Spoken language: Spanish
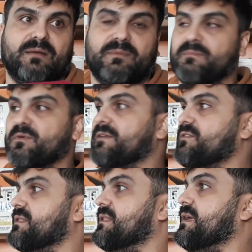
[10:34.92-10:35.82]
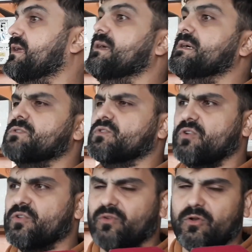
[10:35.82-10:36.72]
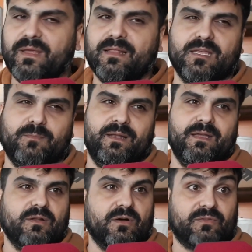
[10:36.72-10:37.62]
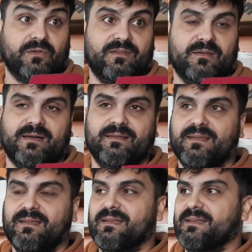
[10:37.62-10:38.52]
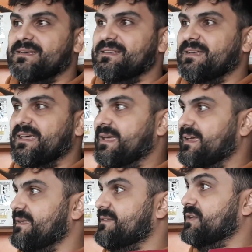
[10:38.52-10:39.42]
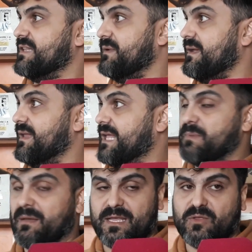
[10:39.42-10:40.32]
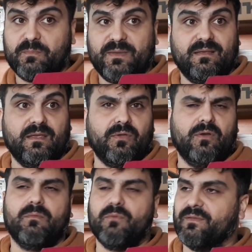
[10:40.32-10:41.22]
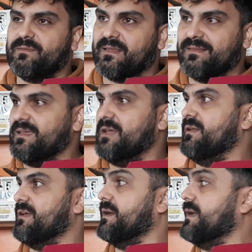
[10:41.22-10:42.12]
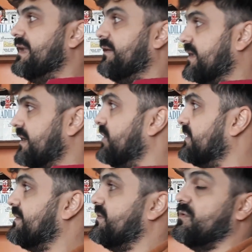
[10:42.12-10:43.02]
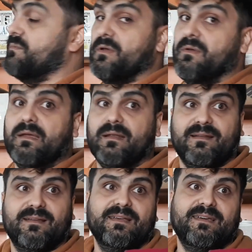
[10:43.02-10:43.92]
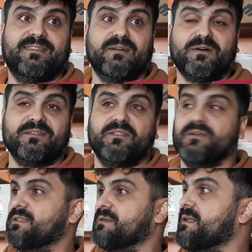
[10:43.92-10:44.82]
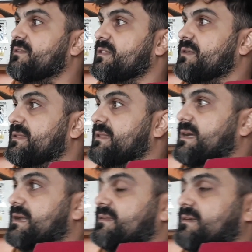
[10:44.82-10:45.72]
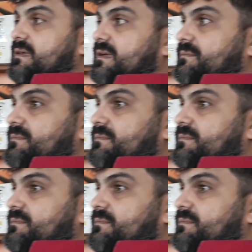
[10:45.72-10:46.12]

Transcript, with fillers: la manipulación de no solo solventes peligrosos y demás, eh, sino también equipamiento específico, muy sensible y demás, y la verdad es que lo están haciendo muy bien, estamos haciendo determinación de materia grasa de